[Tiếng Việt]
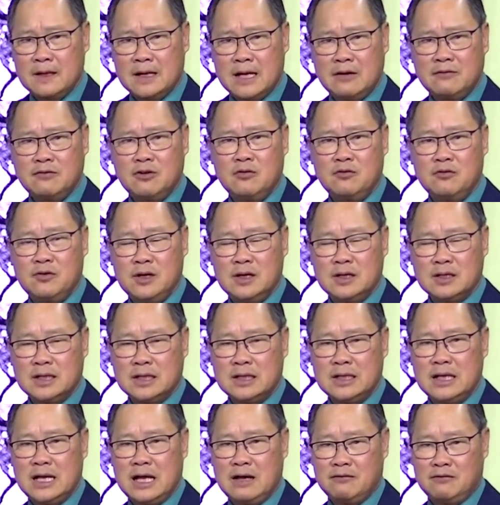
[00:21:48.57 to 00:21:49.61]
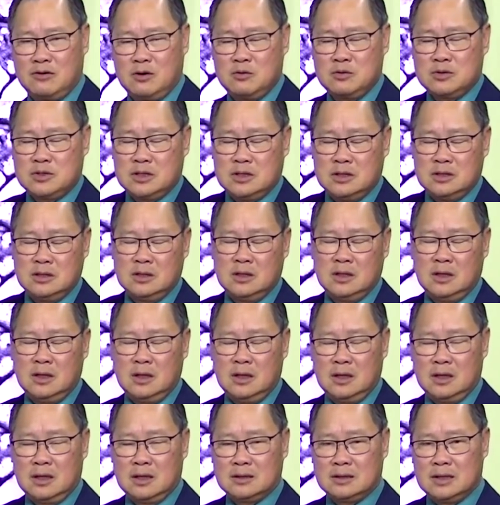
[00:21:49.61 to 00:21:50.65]
các phóng viên người ta đi làm phóng sự
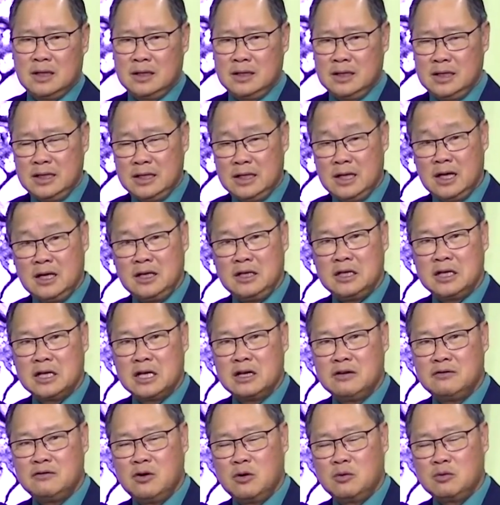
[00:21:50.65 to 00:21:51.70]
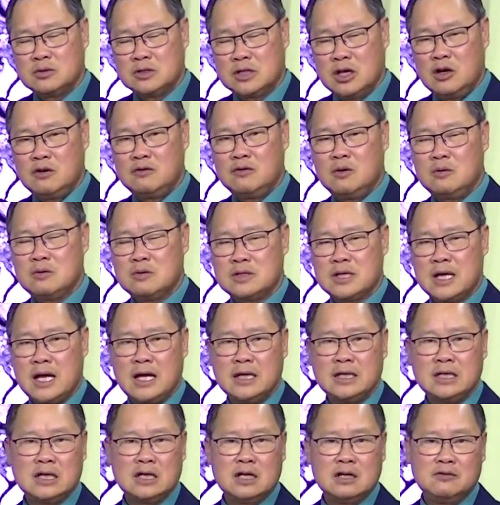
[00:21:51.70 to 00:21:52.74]
người ta đi đến những cái vùng sâu vùng
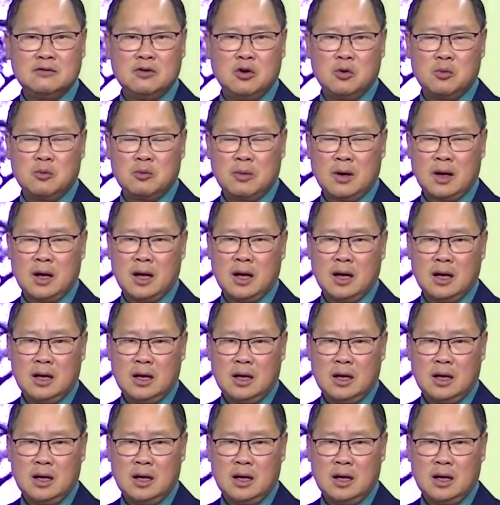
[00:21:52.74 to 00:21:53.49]
xa những cái vùng mà